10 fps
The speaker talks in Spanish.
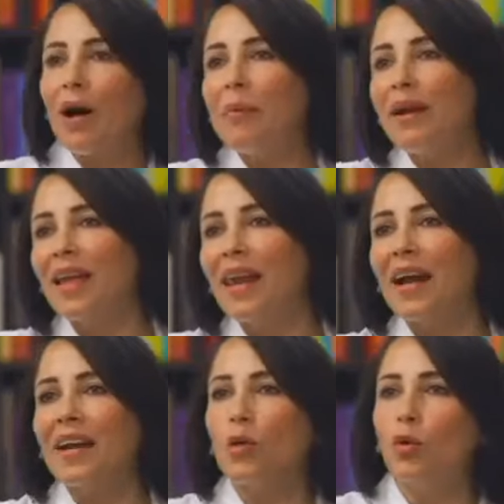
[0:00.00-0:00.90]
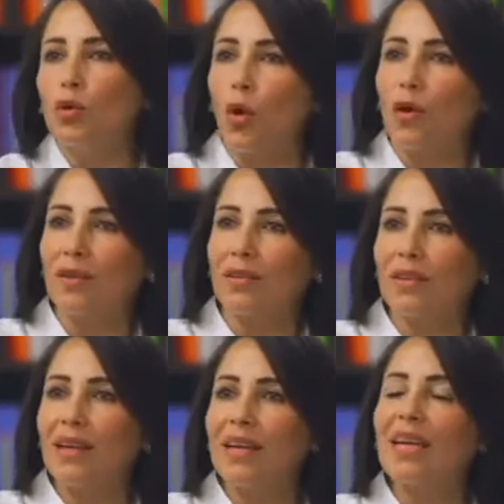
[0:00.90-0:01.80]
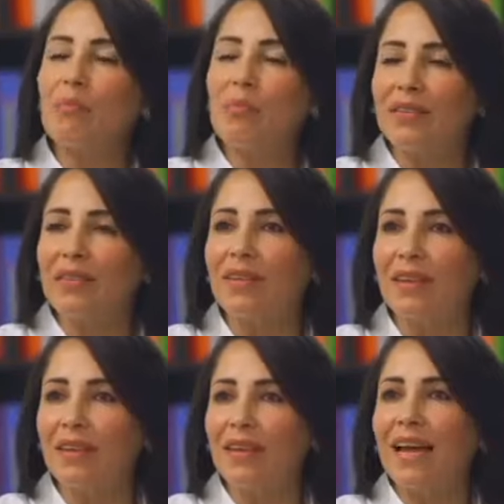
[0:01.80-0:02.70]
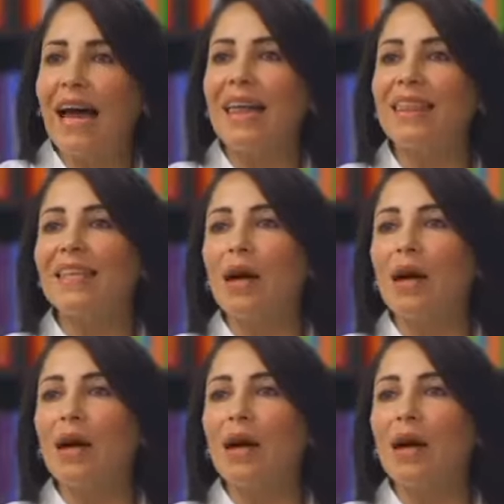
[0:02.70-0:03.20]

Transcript: más verde al agricultor. ¿Qué empieza allí? A